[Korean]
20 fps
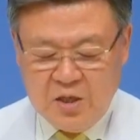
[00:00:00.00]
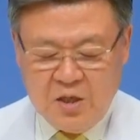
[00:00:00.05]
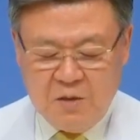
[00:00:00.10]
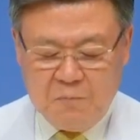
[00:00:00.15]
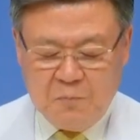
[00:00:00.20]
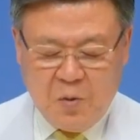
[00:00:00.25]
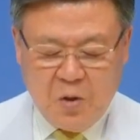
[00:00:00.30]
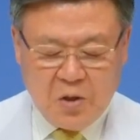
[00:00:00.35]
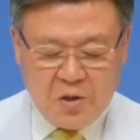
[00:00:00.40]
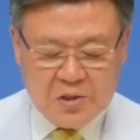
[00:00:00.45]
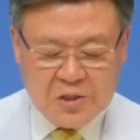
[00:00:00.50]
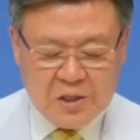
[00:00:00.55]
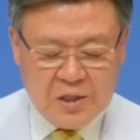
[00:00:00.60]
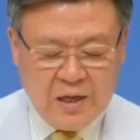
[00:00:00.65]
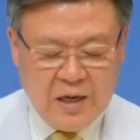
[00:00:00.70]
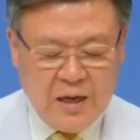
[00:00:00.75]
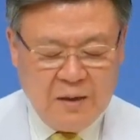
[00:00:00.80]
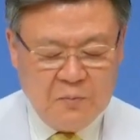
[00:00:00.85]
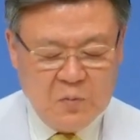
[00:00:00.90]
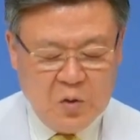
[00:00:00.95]
이
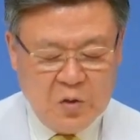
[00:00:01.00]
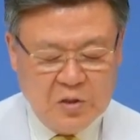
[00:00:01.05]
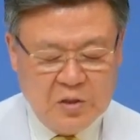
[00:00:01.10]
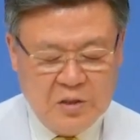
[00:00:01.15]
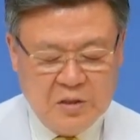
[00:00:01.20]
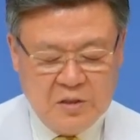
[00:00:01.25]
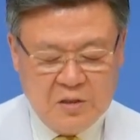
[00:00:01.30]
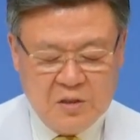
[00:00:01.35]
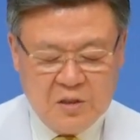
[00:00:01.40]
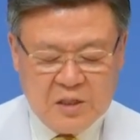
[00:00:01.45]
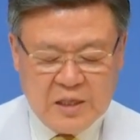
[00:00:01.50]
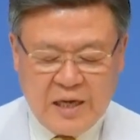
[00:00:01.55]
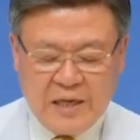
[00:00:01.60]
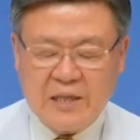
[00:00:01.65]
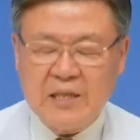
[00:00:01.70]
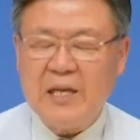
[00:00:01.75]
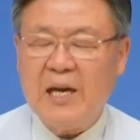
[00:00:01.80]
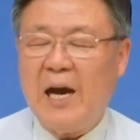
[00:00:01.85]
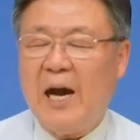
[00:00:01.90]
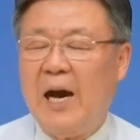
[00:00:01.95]
퍼거슨 감독은
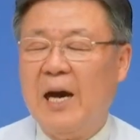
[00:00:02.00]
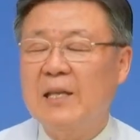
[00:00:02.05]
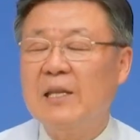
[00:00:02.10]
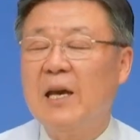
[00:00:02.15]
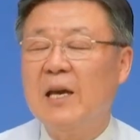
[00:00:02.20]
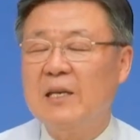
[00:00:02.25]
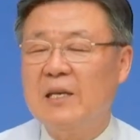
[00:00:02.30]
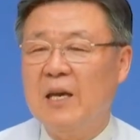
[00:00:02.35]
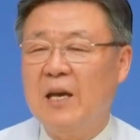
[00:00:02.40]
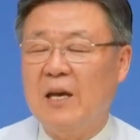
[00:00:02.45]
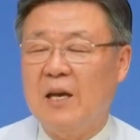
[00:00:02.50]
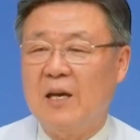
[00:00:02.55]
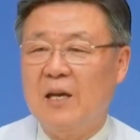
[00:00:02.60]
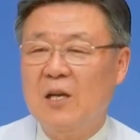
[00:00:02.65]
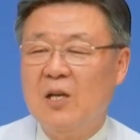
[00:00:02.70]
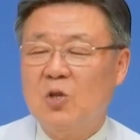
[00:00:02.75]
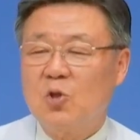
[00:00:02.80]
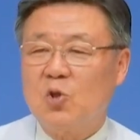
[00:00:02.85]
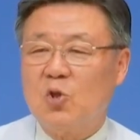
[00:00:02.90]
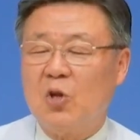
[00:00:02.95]
자기 아내의
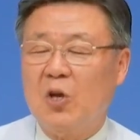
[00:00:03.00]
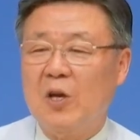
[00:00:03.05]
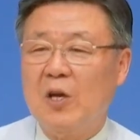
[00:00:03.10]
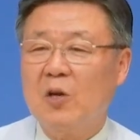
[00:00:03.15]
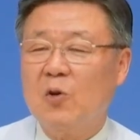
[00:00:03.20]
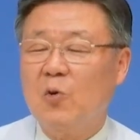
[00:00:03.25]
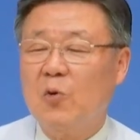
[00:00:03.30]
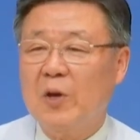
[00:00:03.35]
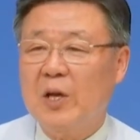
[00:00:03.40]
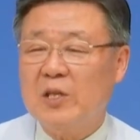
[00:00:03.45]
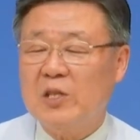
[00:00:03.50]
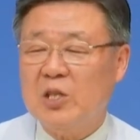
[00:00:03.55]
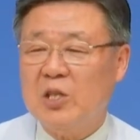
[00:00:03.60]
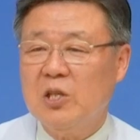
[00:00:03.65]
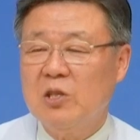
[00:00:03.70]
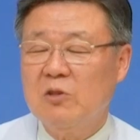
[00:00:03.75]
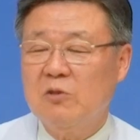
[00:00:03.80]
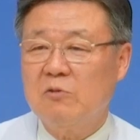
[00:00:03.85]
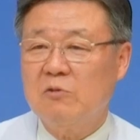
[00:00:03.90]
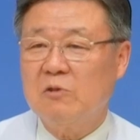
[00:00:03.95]
최고의
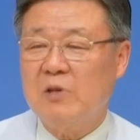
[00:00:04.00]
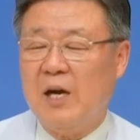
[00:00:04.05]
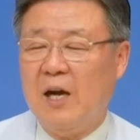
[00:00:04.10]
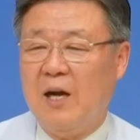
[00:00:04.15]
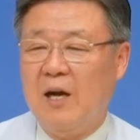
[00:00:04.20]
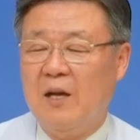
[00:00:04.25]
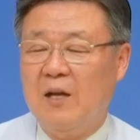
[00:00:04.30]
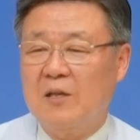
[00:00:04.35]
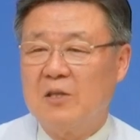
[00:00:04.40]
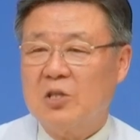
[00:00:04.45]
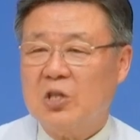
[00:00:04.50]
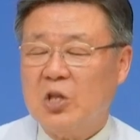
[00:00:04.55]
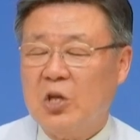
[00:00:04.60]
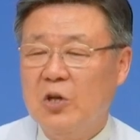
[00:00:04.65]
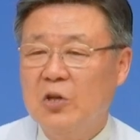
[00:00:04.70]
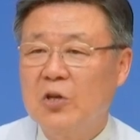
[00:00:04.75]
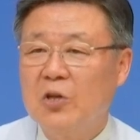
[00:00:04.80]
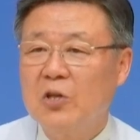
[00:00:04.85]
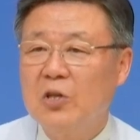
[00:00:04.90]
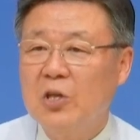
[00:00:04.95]
친구가
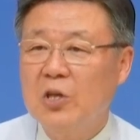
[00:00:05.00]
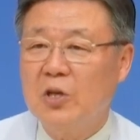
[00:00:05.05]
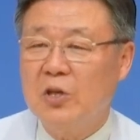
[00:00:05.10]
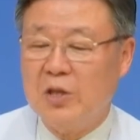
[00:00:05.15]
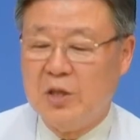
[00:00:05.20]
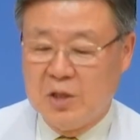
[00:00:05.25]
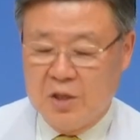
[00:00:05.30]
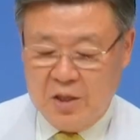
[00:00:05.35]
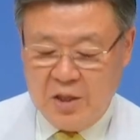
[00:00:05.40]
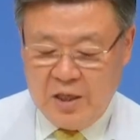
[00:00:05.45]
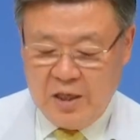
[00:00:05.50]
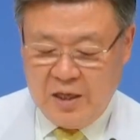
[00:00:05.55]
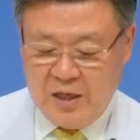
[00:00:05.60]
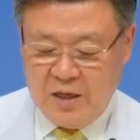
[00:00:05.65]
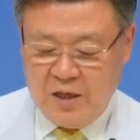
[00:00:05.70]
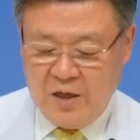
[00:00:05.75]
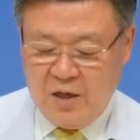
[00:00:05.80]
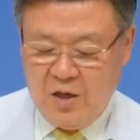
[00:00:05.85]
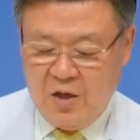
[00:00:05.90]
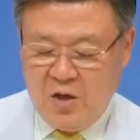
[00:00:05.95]

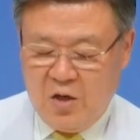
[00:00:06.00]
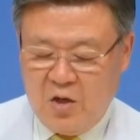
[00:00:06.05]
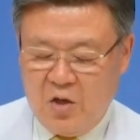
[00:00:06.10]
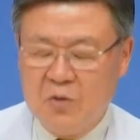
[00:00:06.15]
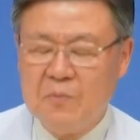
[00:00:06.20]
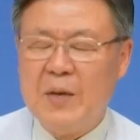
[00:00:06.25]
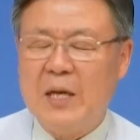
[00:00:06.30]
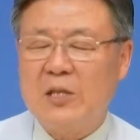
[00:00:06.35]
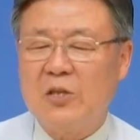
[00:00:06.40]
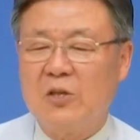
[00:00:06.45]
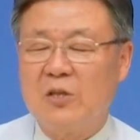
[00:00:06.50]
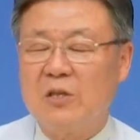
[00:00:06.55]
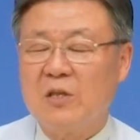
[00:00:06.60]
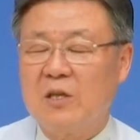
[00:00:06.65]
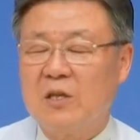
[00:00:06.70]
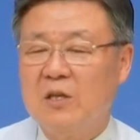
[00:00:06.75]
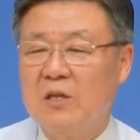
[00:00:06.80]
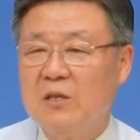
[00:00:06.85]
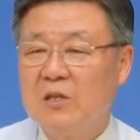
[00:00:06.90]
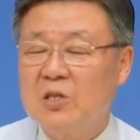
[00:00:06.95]
처형이었는데 얼마
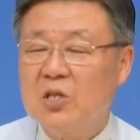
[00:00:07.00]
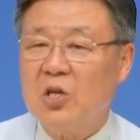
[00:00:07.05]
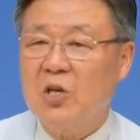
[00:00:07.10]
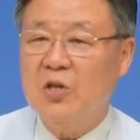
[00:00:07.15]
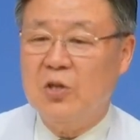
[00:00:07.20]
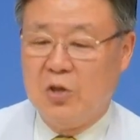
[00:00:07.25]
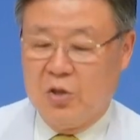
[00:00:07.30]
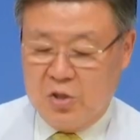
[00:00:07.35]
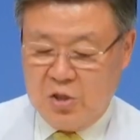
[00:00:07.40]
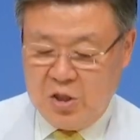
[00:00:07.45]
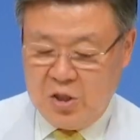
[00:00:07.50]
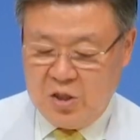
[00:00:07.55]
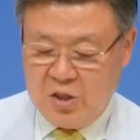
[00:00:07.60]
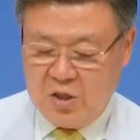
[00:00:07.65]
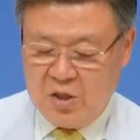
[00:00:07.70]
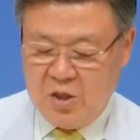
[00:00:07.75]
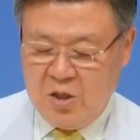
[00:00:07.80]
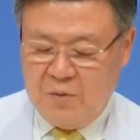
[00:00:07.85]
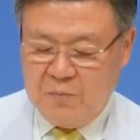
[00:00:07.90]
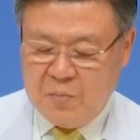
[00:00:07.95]
전 그
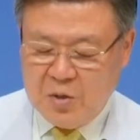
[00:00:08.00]
처형이